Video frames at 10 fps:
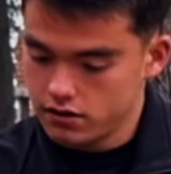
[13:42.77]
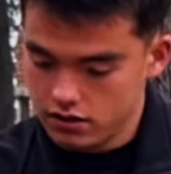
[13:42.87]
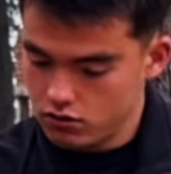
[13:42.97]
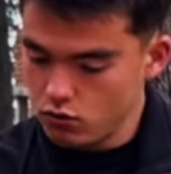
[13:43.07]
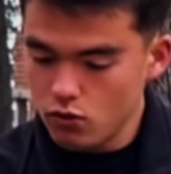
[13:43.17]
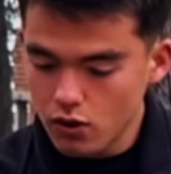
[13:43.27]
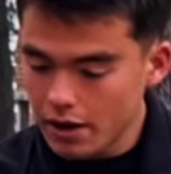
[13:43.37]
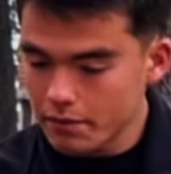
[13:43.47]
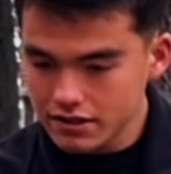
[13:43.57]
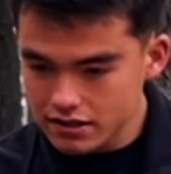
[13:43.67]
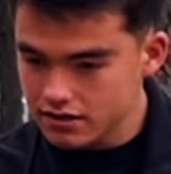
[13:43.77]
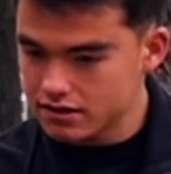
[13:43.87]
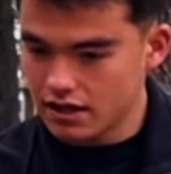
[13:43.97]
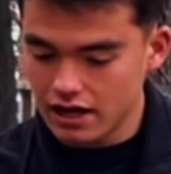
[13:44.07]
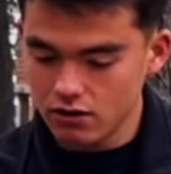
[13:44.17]
Si tú amas
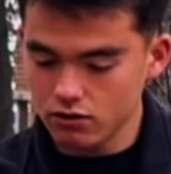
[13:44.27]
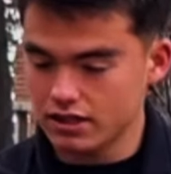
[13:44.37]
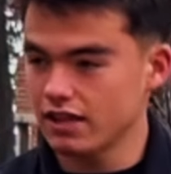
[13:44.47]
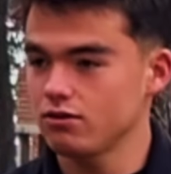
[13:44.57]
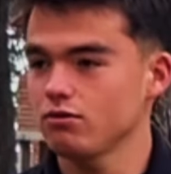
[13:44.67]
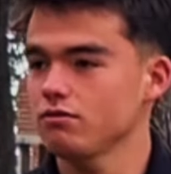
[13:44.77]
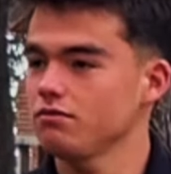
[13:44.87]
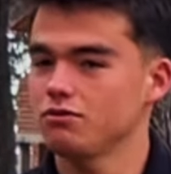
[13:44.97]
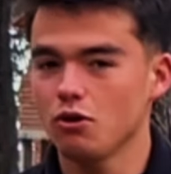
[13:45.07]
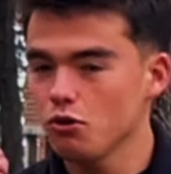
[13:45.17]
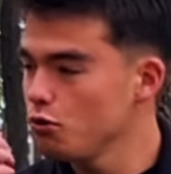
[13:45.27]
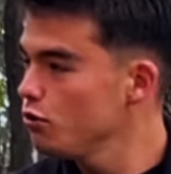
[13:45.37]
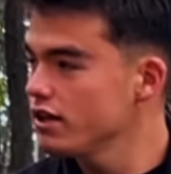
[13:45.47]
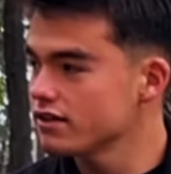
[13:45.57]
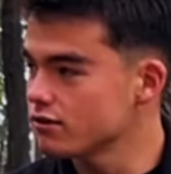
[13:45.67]
algo tanto, no
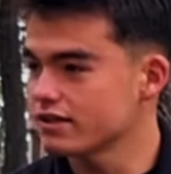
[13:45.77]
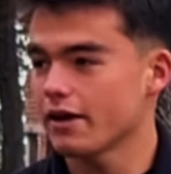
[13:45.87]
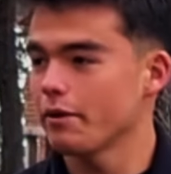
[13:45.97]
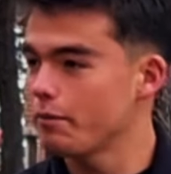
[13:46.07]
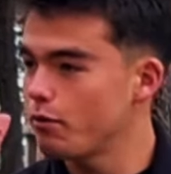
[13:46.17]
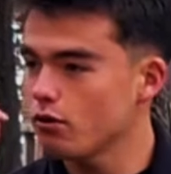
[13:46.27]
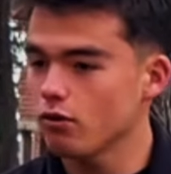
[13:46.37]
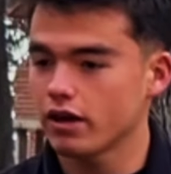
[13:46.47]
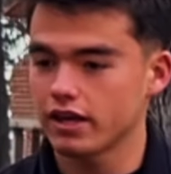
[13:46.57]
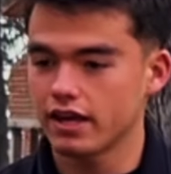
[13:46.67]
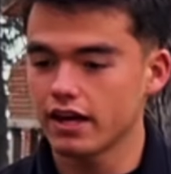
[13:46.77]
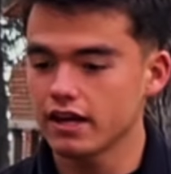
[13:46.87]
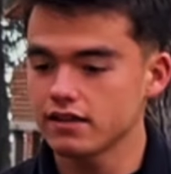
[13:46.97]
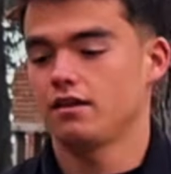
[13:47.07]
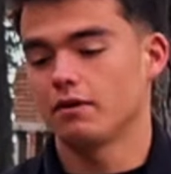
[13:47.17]
dudes, o sea, ve por lo que
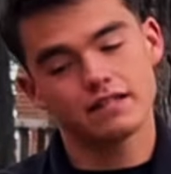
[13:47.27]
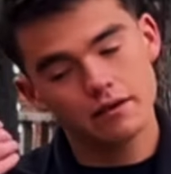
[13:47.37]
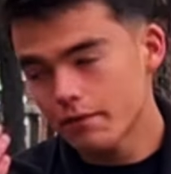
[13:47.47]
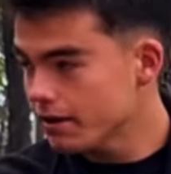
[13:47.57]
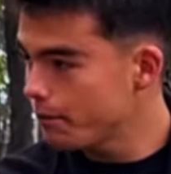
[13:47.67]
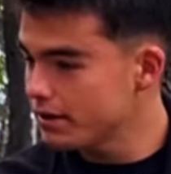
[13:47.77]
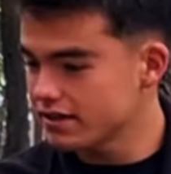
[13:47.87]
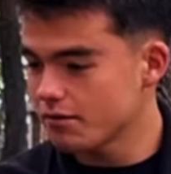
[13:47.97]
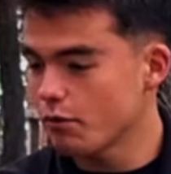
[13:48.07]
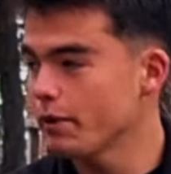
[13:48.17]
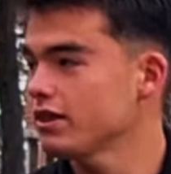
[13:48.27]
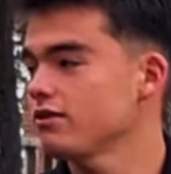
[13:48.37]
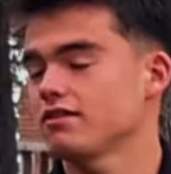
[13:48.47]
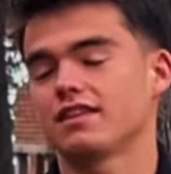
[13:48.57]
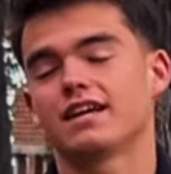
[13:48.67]
quieres. Vas a pasar
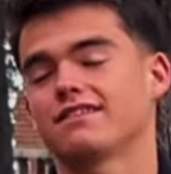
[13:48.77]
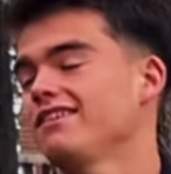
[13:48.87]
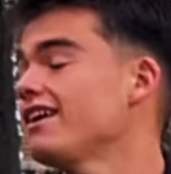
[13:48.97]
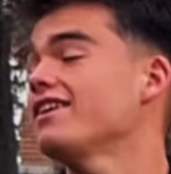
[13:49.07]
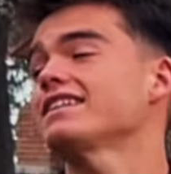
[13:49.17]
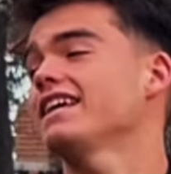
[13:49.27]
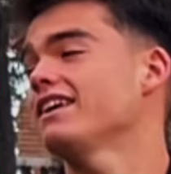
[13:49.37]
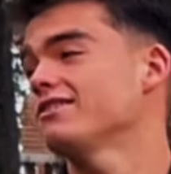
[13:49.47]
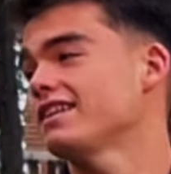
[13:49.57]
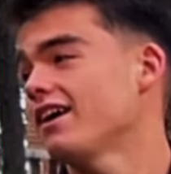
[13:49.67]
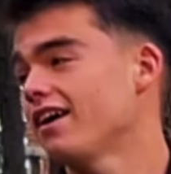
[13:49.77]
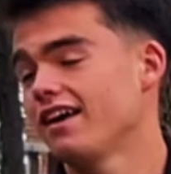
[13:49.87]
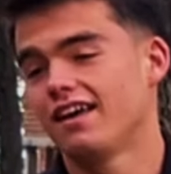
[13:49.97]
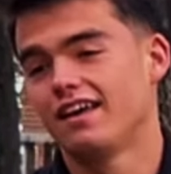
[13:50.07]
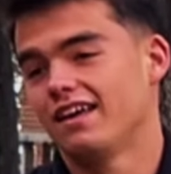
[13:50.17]
momentos donde digas, no la voy a hacer, o sea,
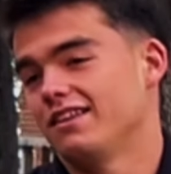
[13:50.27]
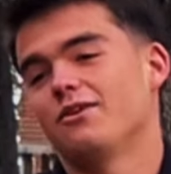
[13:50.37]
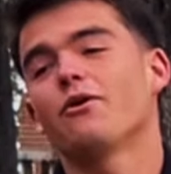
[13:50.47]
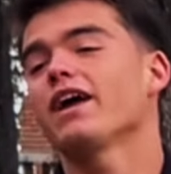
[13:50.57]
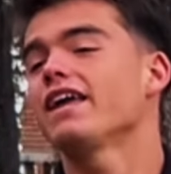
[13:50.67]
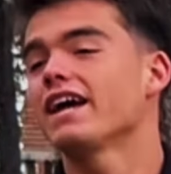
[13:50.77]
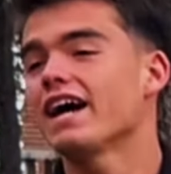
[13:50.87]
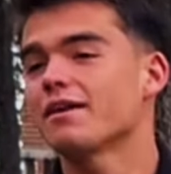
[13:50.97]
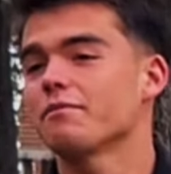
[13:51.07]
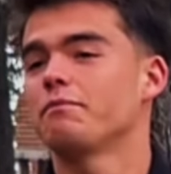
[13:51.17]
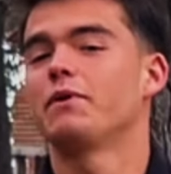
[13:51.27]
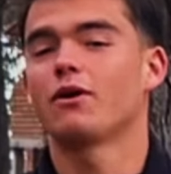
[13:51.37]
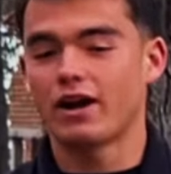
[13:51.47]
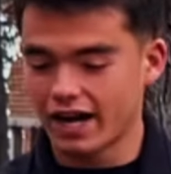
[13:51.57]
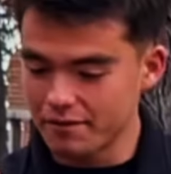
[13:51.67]
no voy a llegar,
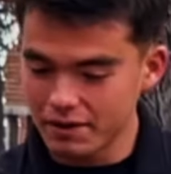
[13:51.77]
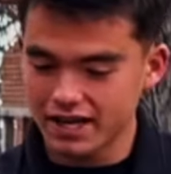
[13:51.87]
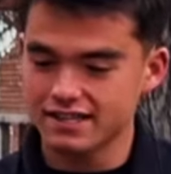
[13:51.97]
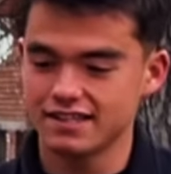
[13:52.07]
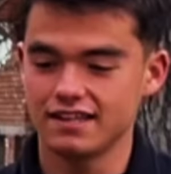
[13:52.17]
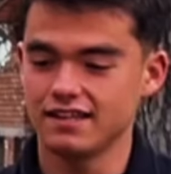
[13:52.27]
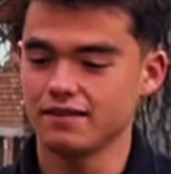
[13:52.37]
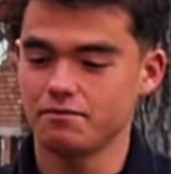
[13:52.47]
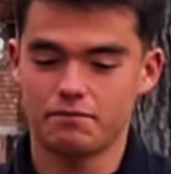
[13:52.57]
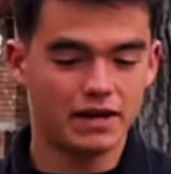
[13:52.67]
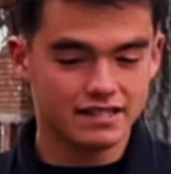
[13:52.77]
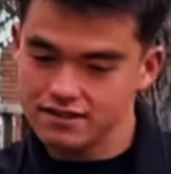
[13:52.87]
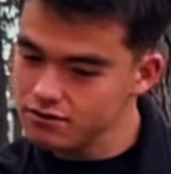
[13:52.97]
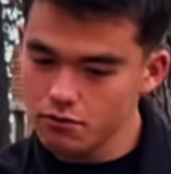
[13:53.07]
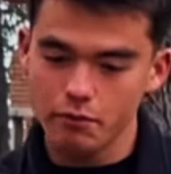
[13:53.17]
pero créeme que si
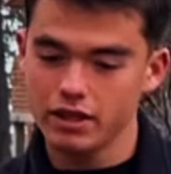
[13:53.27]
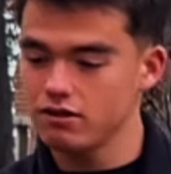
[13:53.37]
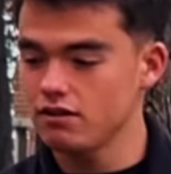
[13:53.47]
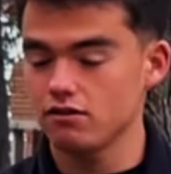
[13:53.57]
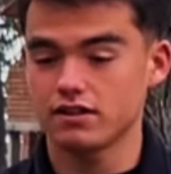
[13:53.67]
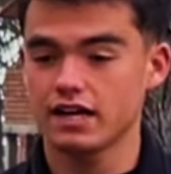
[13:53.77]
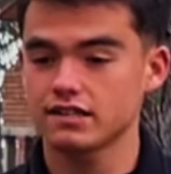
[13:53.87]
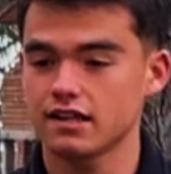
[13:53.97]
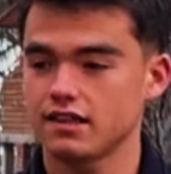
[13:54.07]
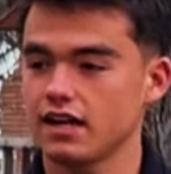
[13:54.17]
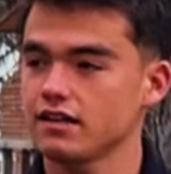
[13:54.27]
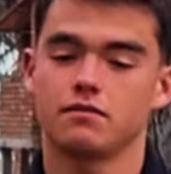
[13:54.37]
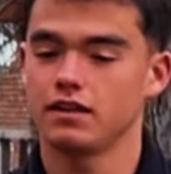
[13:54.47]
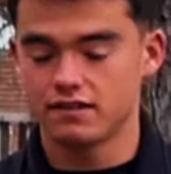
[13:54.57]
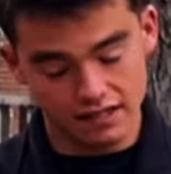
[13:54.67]
pasas esos momentos y los dejas atrás
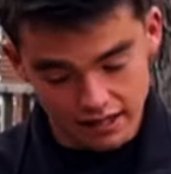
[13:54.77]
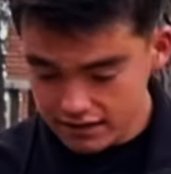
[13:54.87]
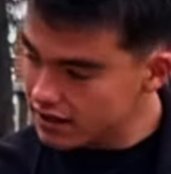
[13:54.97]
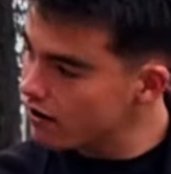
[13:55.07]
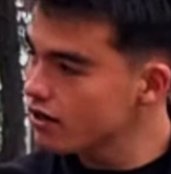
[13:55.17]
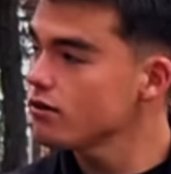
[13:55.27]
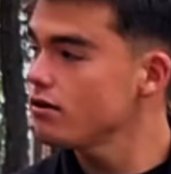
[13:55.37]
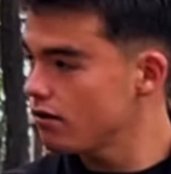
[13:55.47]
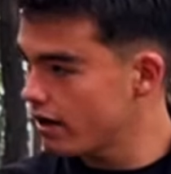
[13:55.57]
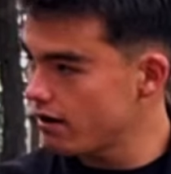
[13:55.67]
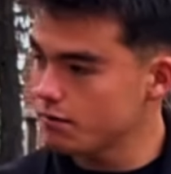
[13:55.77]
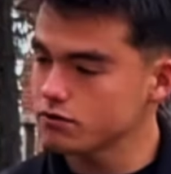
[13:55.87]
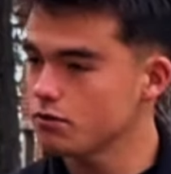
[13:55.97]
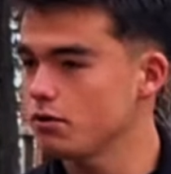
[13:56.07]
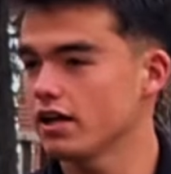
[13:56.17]
y sigues trabajando lo que
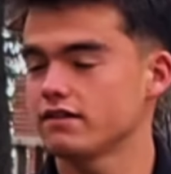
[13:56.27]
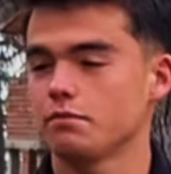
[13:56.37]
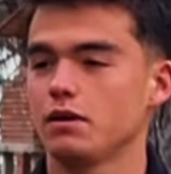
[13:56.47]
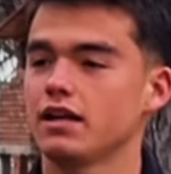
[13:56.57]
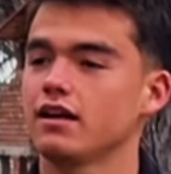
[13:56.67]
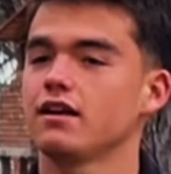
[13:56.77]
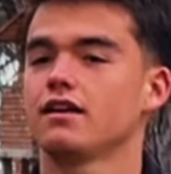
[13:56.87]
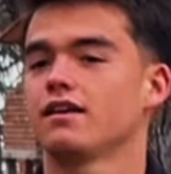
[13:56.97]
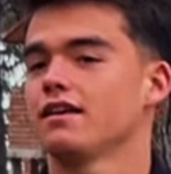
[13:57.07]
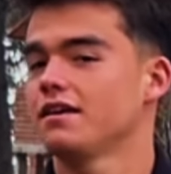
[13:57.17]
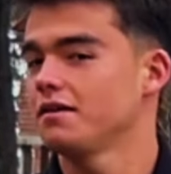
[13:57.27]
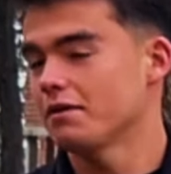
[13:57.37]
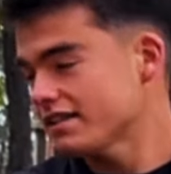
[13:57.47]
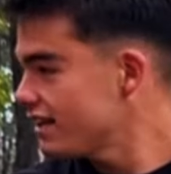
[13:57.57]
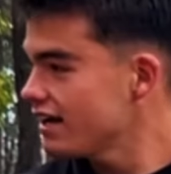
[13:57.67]
hablamos como la disciplina,
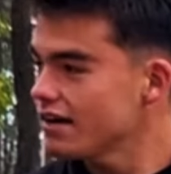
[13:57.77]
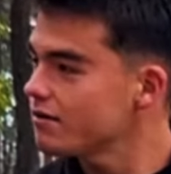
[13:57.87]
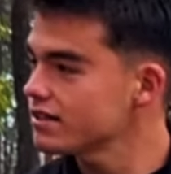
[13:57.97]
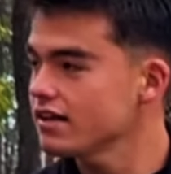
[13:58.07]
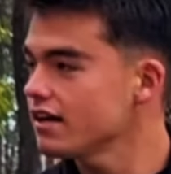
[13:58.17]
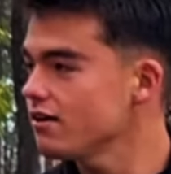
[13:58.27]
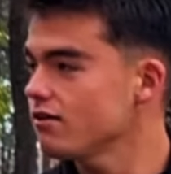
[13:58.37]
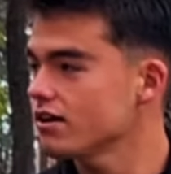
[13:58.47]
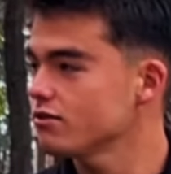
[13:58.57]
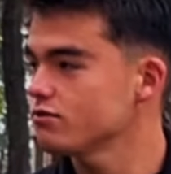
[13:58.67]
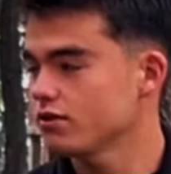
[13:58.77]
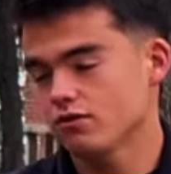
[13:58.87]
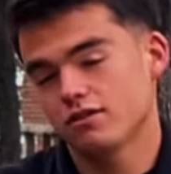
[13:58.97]
vas a llegar, vas a llegar a lograr tu sueño.